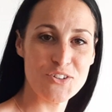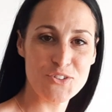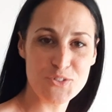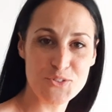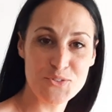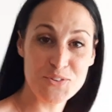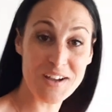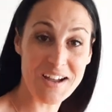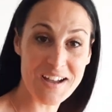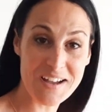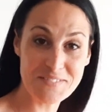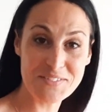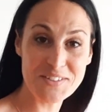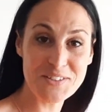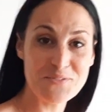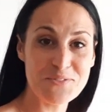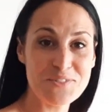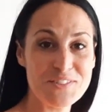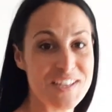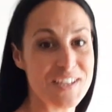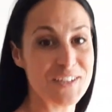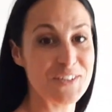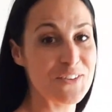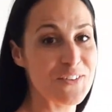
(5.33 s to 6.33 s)
Je suis ravie de
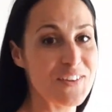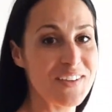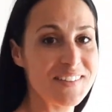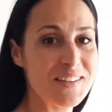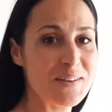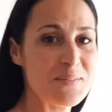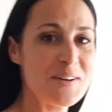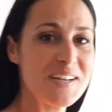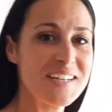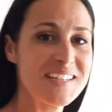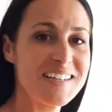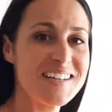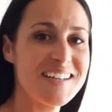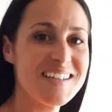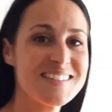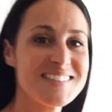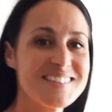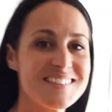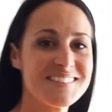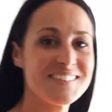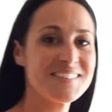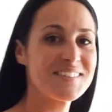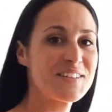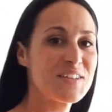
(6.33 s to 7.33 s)
vous accueillir dans ma
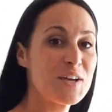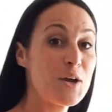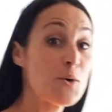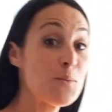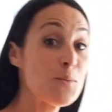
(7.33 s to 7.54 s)
classe qui est